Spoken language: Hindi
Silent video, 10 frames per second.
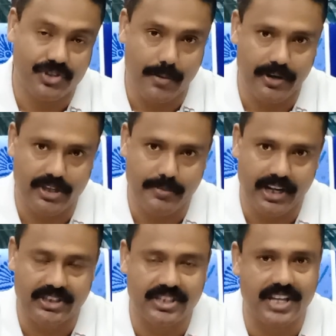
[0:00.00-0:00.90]
जब
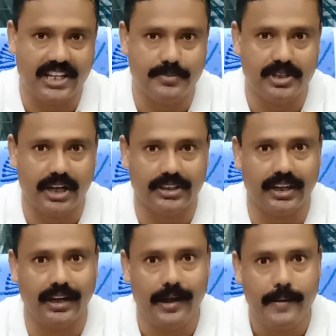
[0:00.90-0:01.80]
रेजिमेंट एक्सरसाइज में जाते
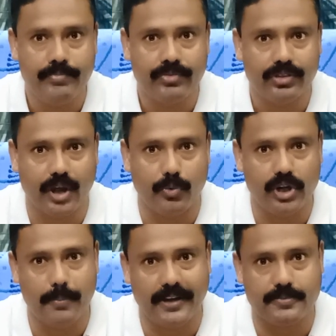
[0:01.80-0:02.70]
हैं तब
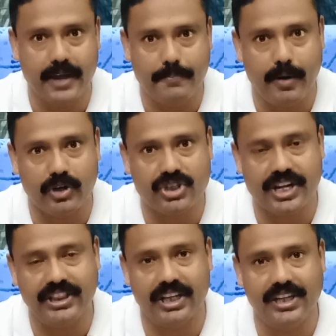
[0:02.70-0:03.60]
उनके पास मैन पावर
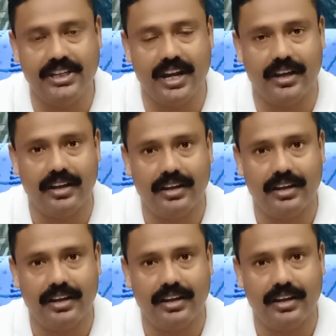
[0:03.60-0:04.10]
स्ट्रेंथ नहीं है